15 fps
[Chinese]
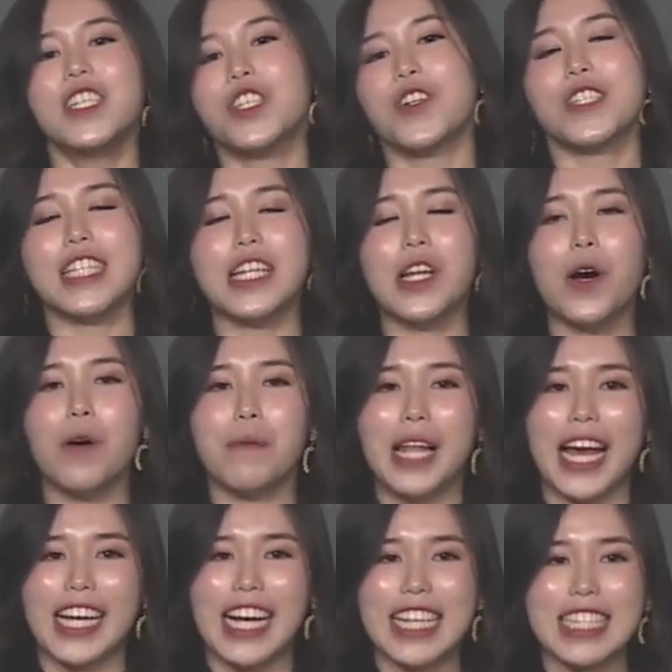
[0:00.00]
首先呢，我们
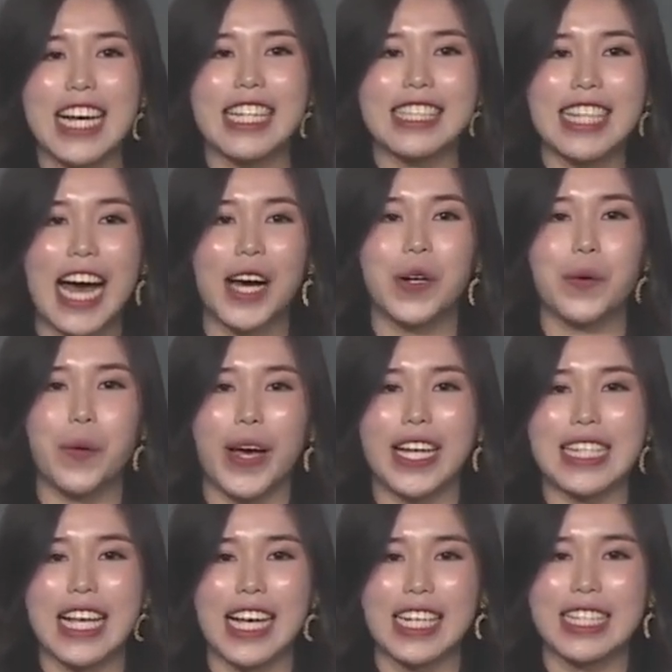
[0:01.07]
来看一下当归
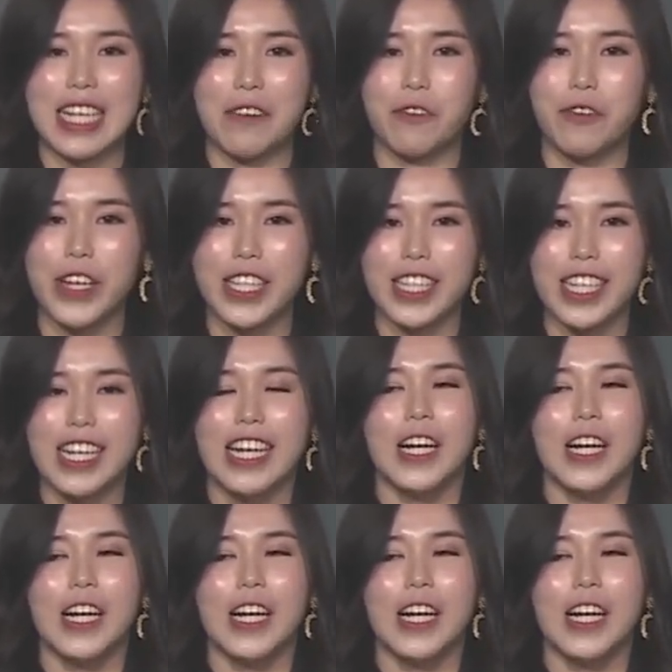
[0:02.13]
这一个成分。